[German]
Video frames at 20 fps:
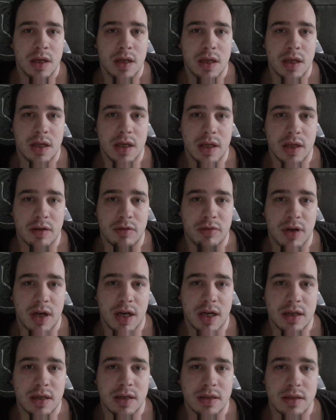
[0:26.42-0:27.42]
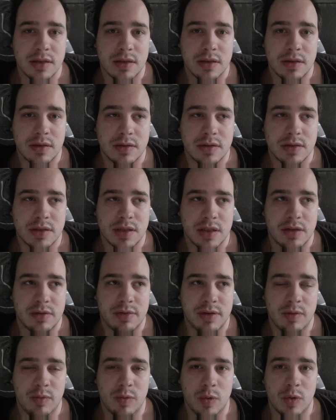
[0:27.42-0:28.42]
Ich lieg flach, seit
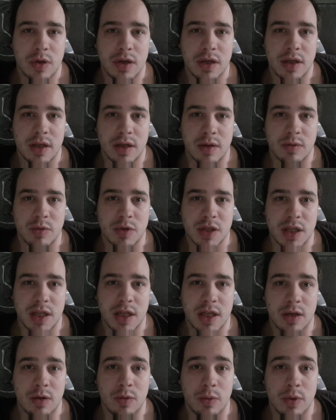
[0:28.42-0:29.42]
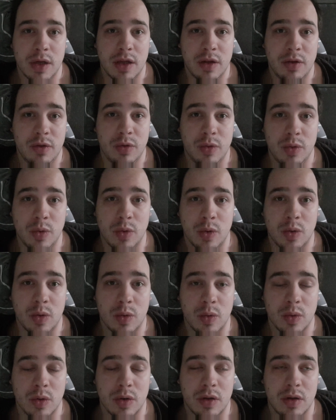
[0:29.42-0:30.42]
zwei Wochen. Ich hatte wahrscheinlich
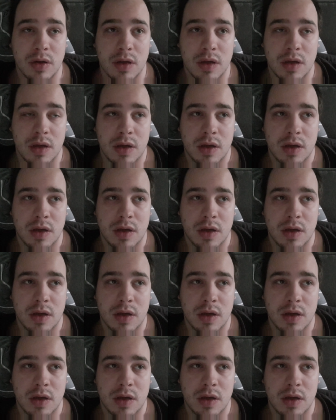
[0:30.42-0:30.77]
Lungenentzündung und